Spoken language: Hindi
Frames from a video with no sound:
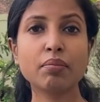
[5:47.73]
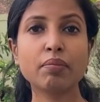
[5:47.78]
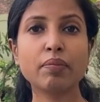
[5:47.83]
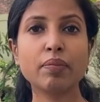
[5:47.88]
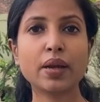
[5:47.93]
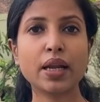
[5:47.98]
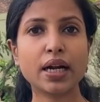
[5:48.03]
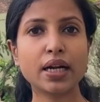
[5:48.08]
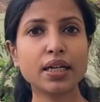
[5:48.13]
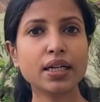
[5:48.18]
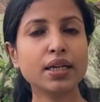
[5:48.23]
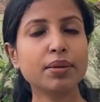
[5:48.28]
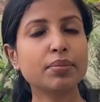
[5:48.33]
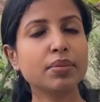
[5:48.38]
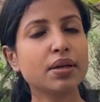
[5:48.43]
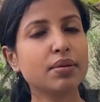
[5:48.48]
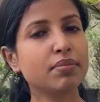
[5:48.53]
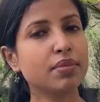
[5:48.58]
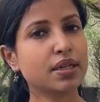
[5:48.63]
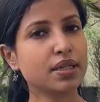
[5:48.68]
प्लांट
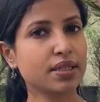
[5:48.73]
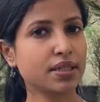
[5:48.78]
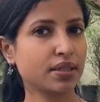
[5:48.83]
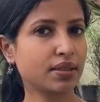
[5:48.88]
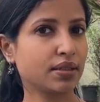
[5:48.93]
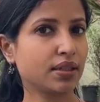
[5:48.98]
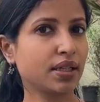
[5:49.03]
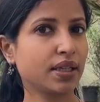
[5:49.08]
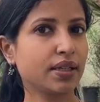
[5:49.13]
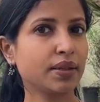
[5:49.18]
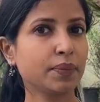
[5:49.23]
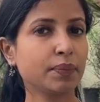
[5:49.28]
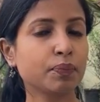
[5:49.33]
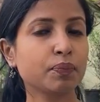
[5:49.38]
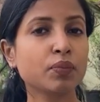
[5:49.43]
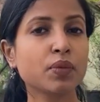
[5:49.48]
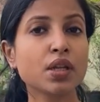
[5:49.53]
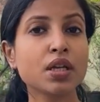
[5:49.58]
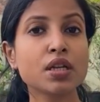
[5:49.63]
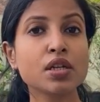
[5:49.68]
आपका मर सकता है
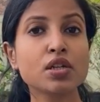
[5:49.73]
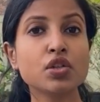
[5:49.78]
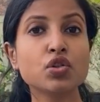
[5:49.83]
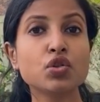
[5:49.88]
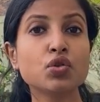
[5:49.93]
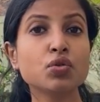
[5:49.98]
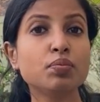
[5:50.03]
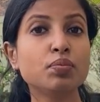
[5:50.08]
जो